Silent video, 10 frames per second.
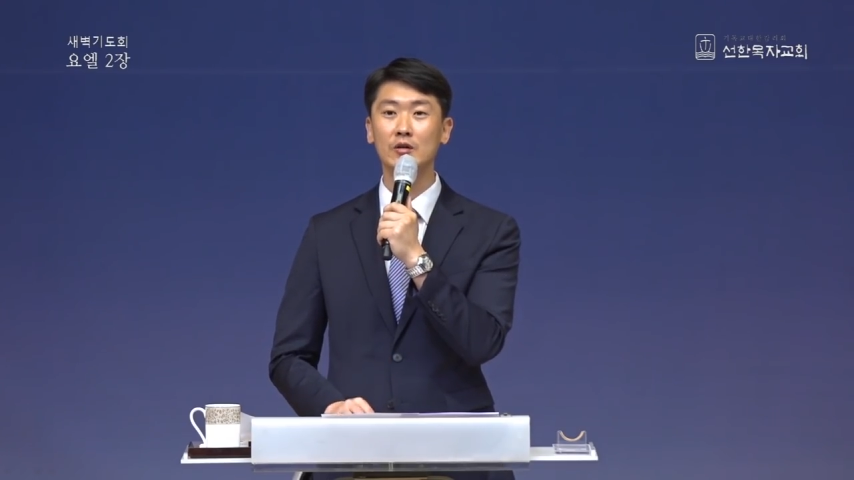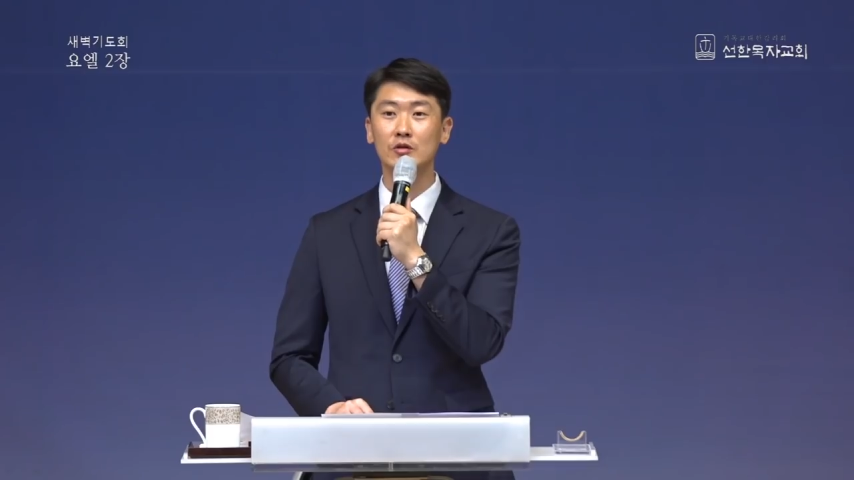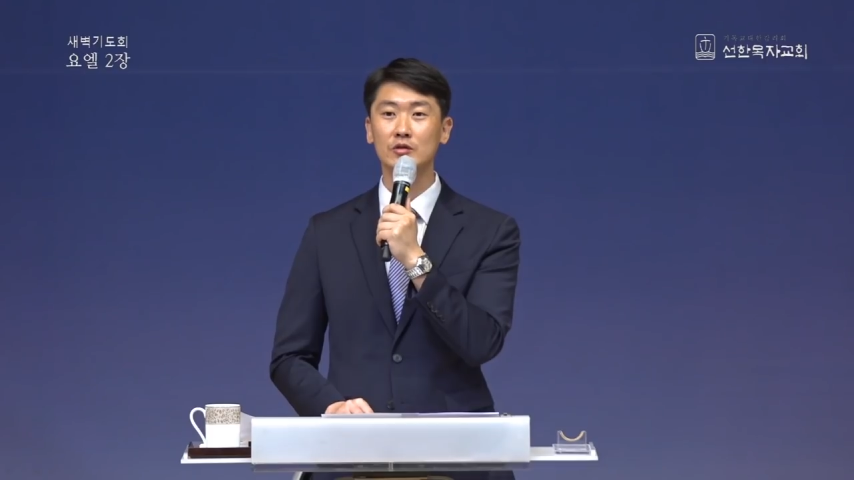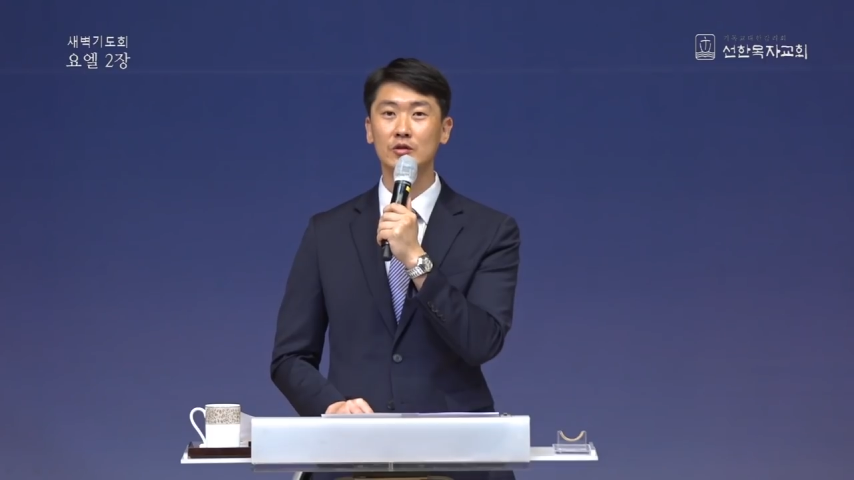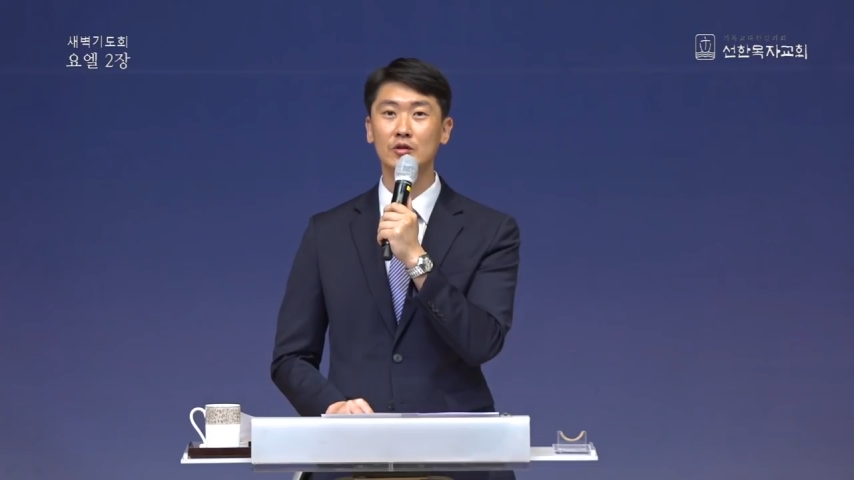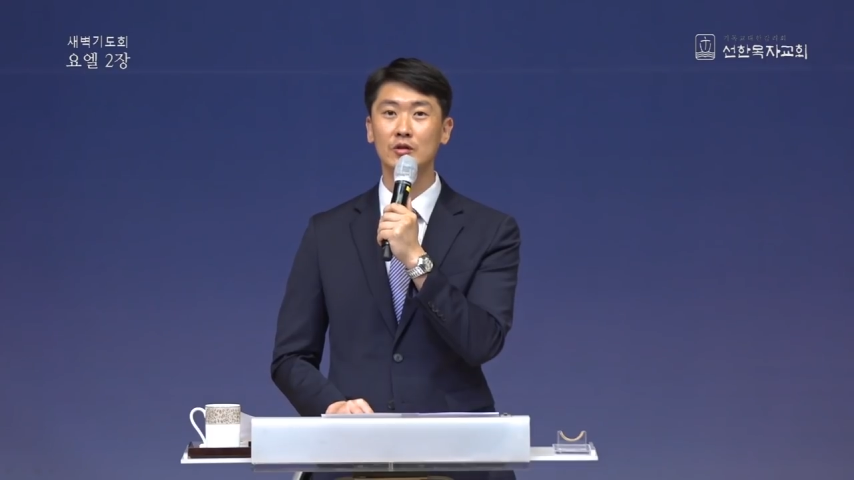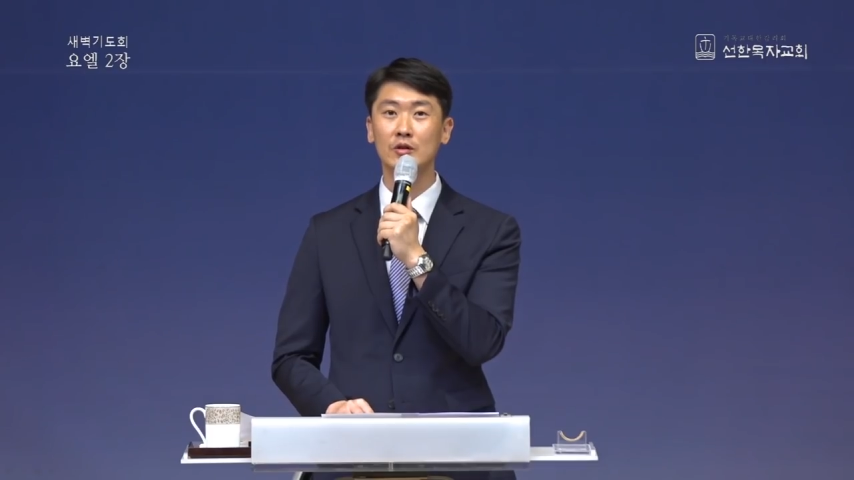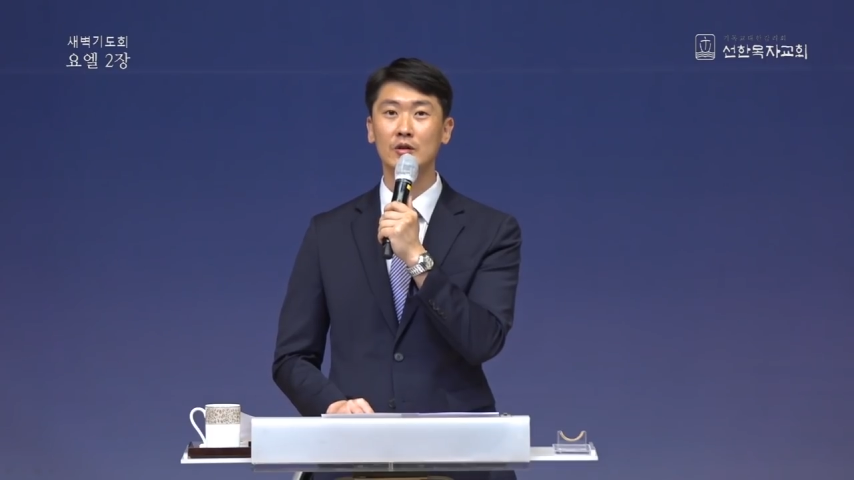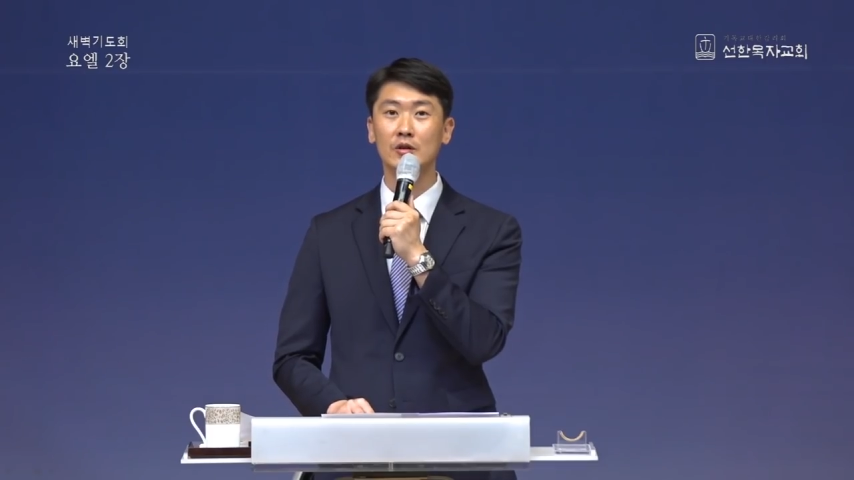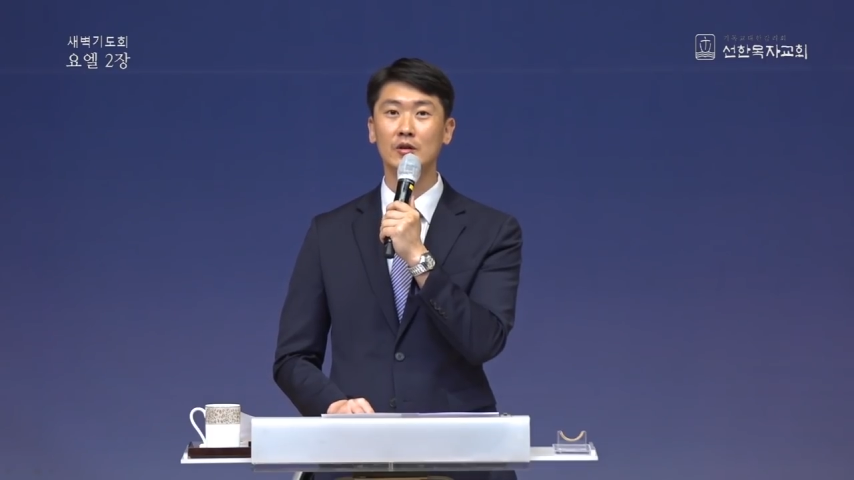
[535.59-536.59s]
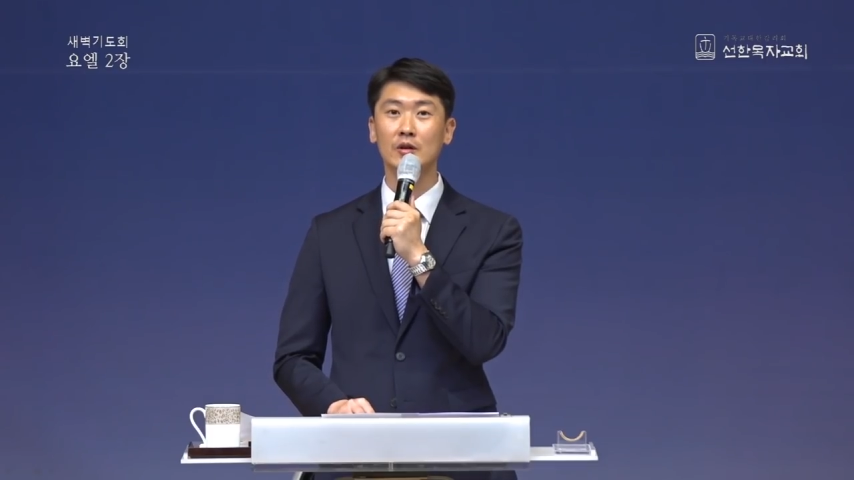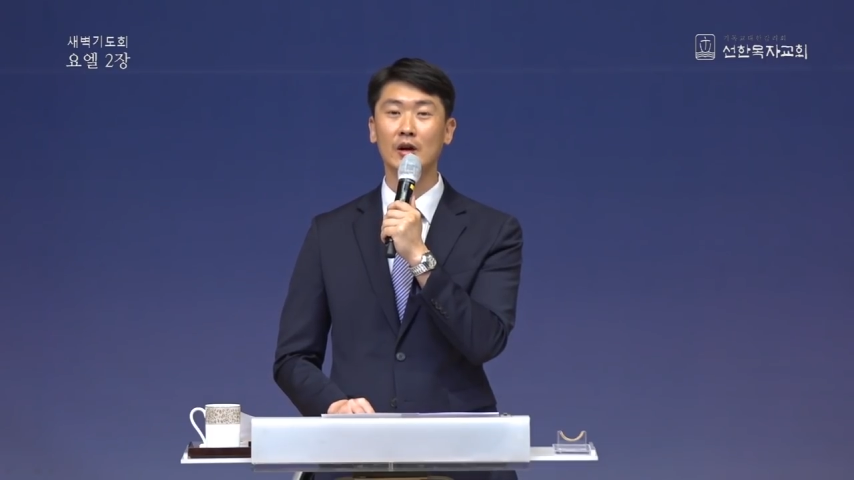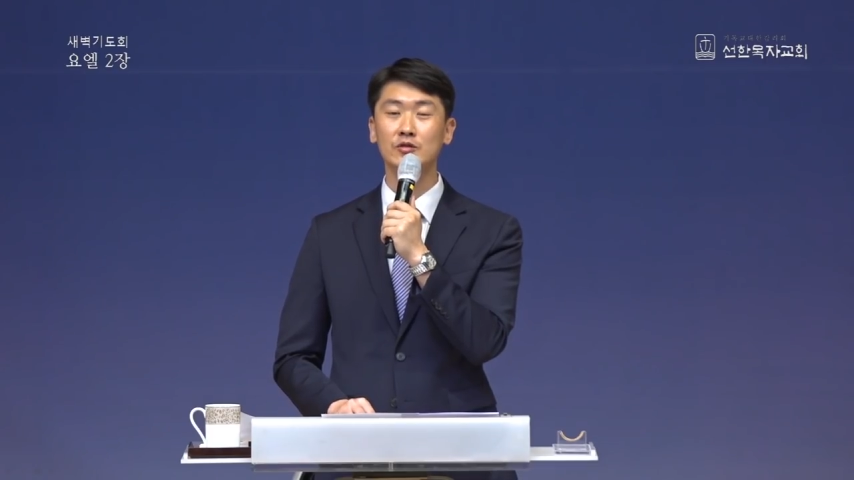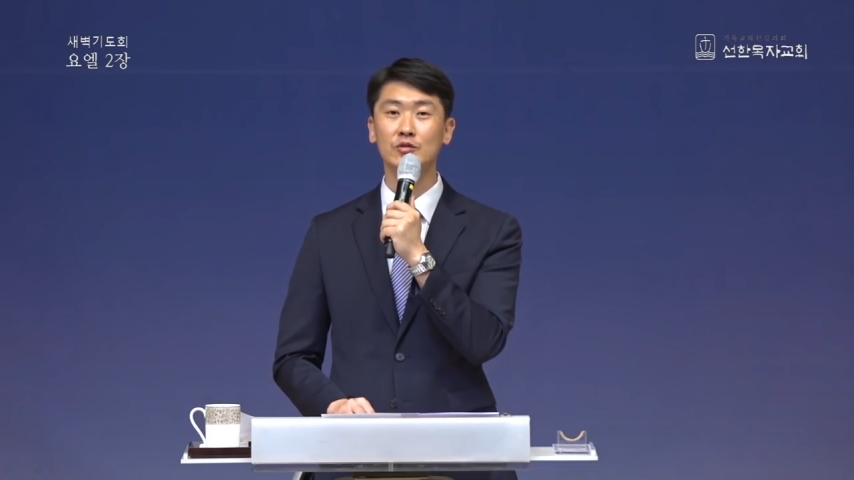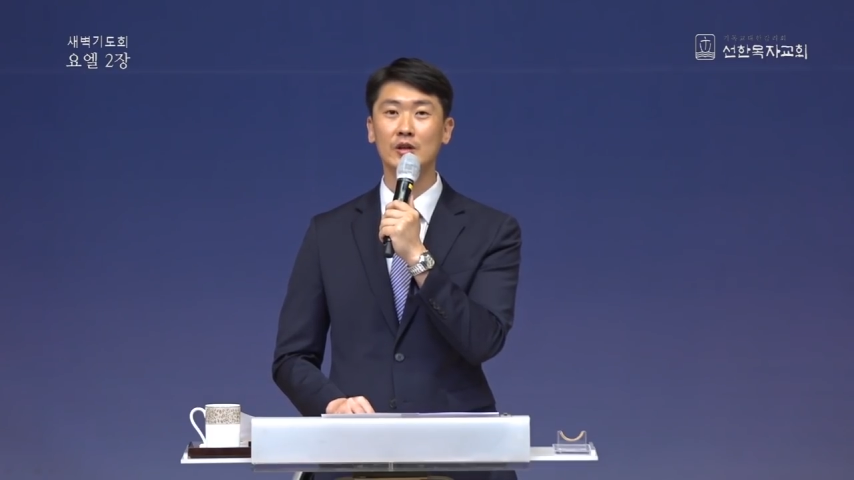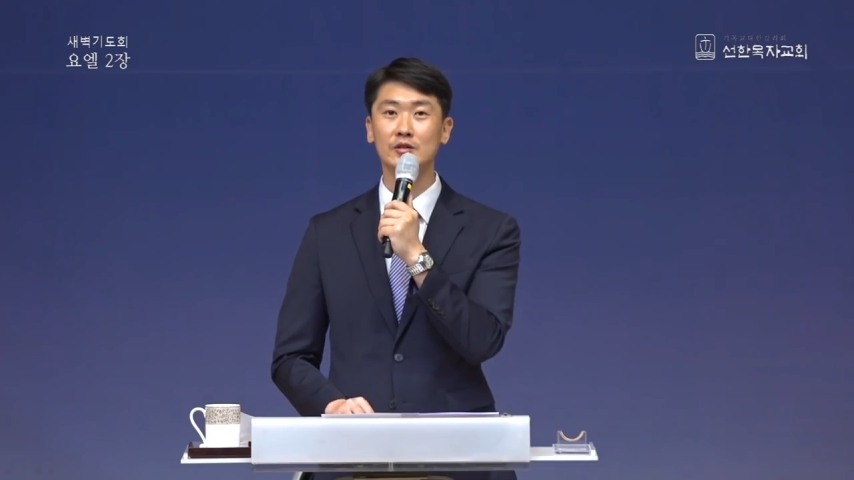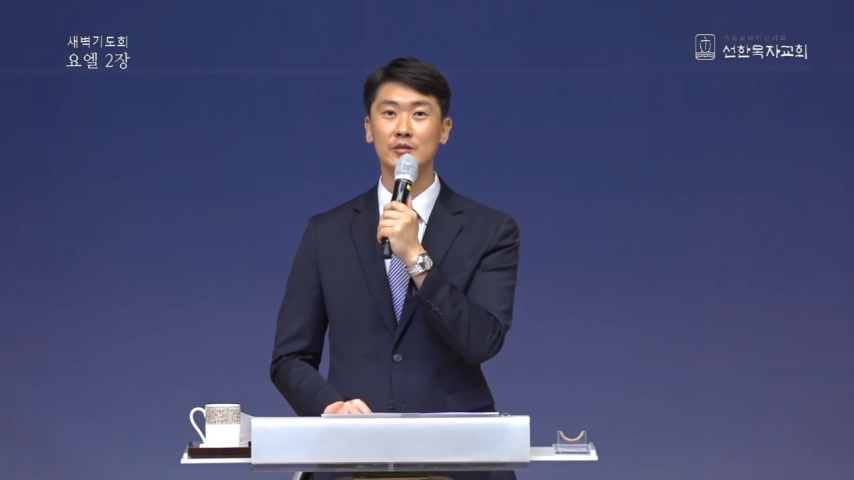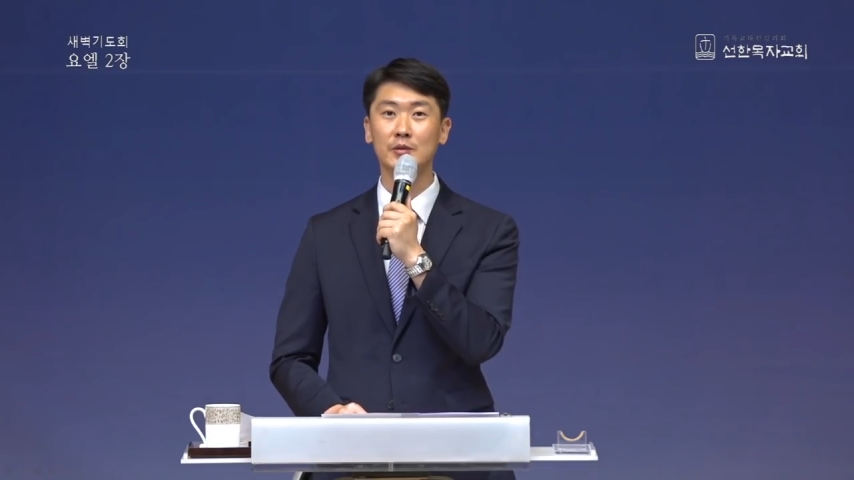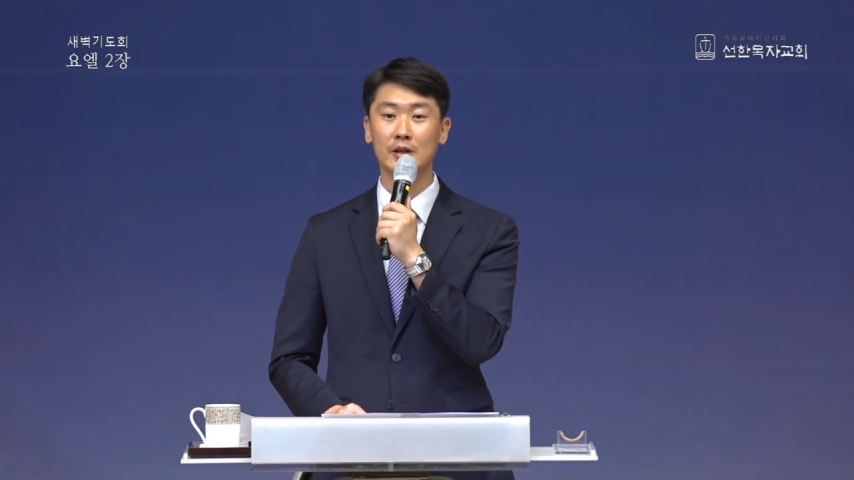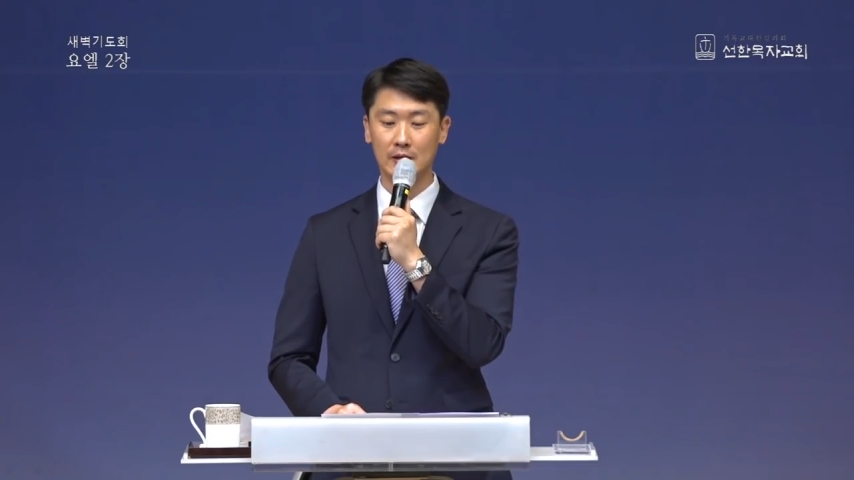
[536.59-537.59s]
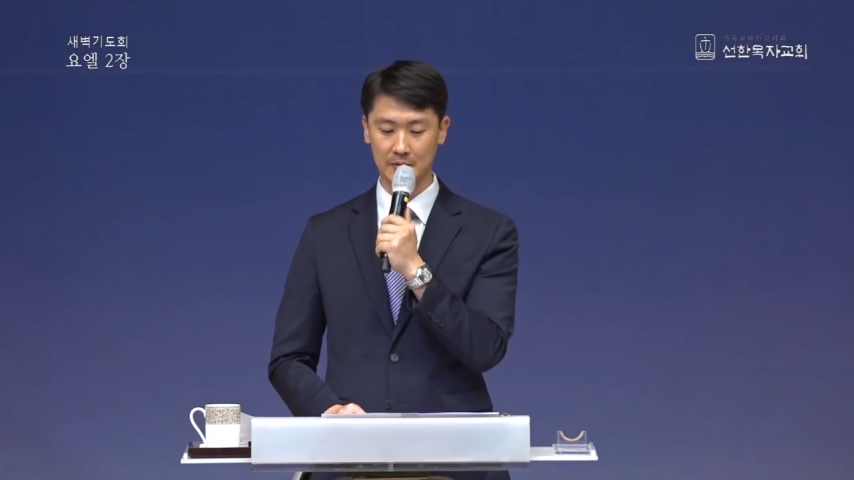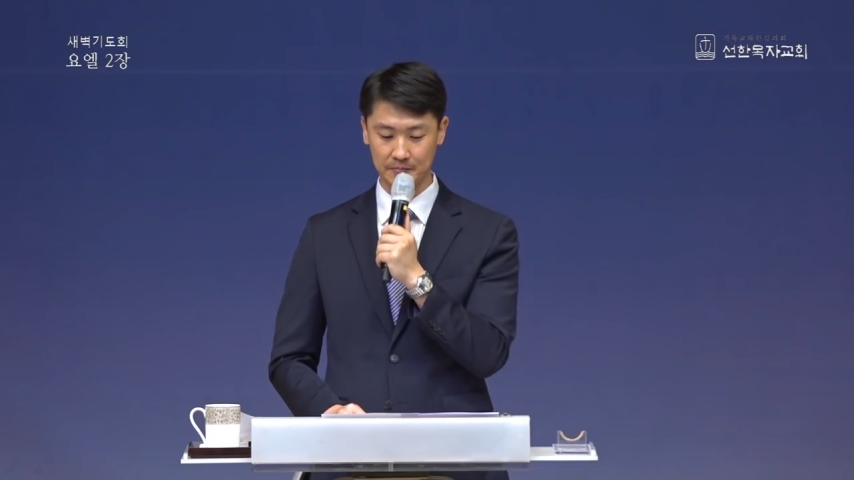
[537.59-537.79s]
것을 알 수가 있습니다.